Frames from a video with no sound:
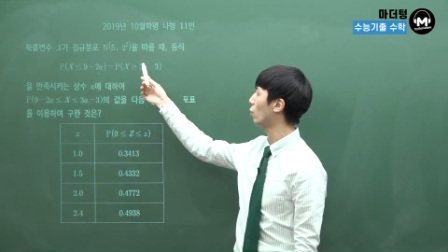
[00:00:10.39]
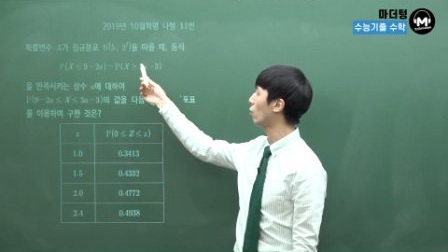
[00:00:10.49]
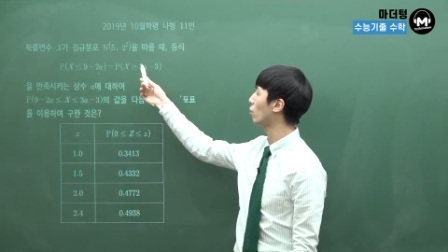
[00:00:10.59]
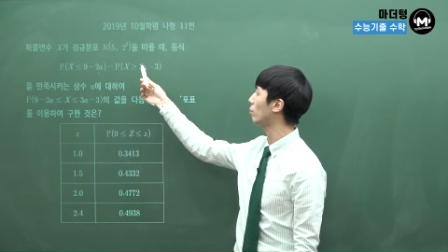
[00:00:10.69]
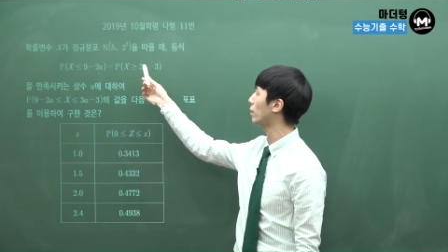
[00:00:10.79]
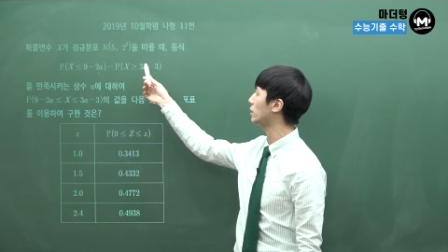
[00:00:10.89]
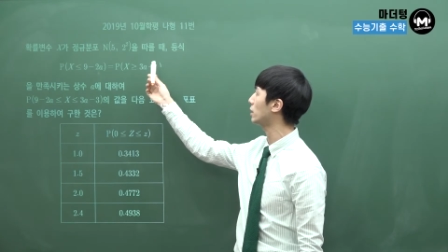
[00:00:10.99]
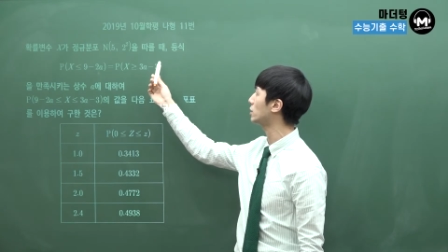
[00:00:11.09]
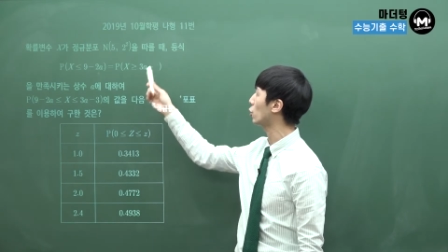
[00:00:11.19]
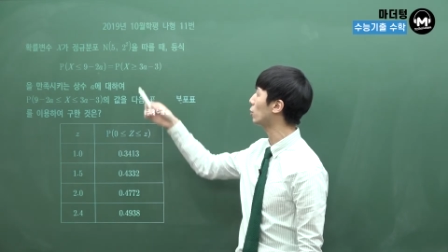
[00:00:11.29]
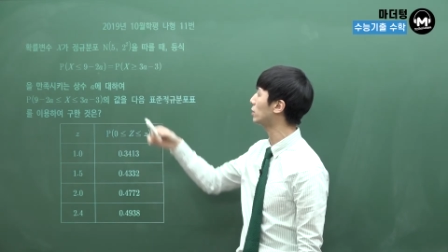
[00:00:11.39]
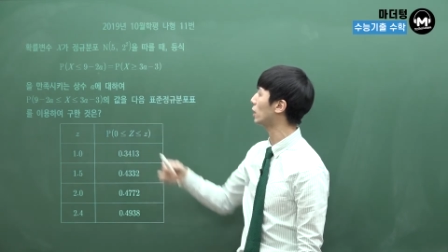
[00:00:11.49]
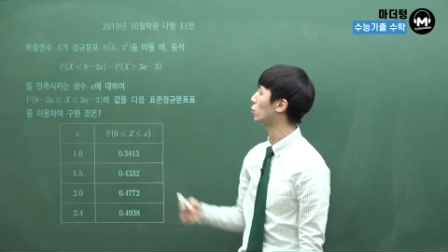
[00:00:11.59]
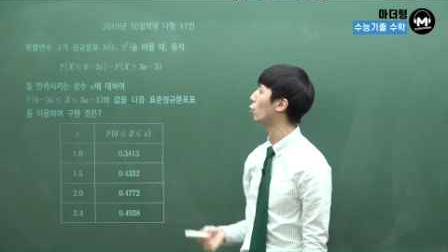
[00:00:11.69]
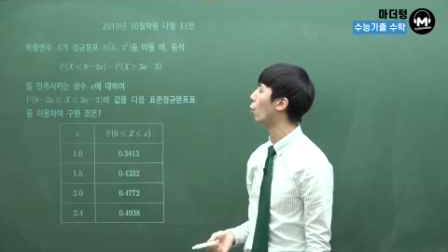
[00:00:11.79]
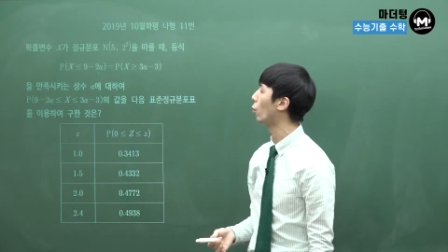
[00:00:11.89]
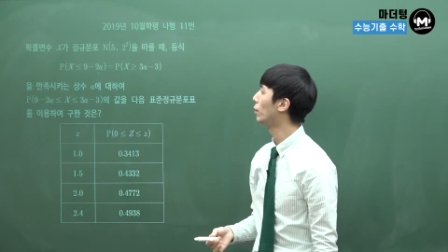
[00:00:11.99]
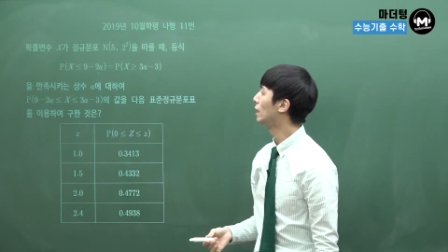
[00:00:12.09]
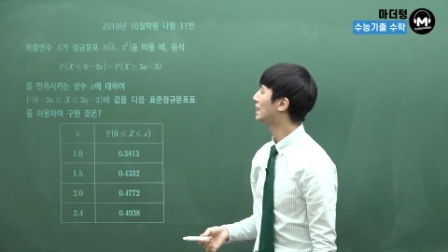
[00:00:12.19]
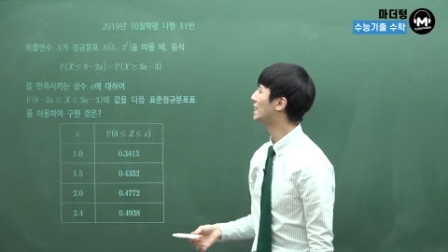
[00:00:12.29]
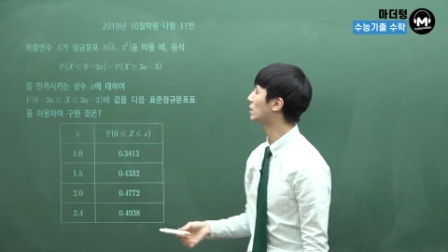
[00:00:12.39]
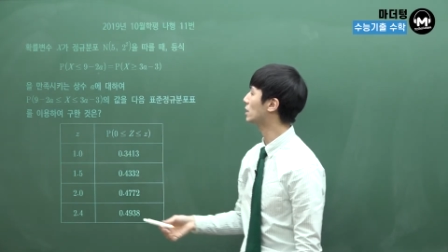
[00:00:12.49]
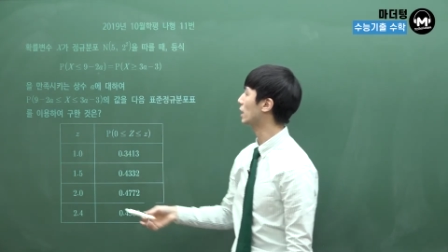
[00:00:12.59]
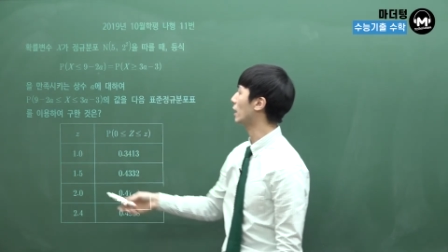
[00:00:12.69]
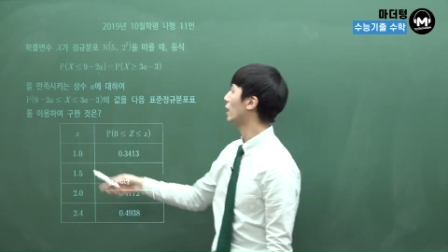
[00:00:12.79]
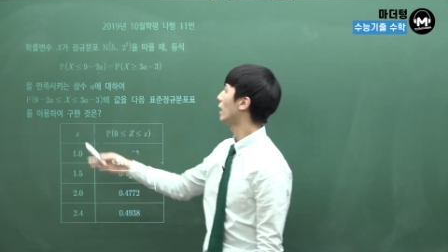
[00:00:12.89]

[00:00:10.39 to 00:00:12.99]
5,2의 제곱을 따르고 등식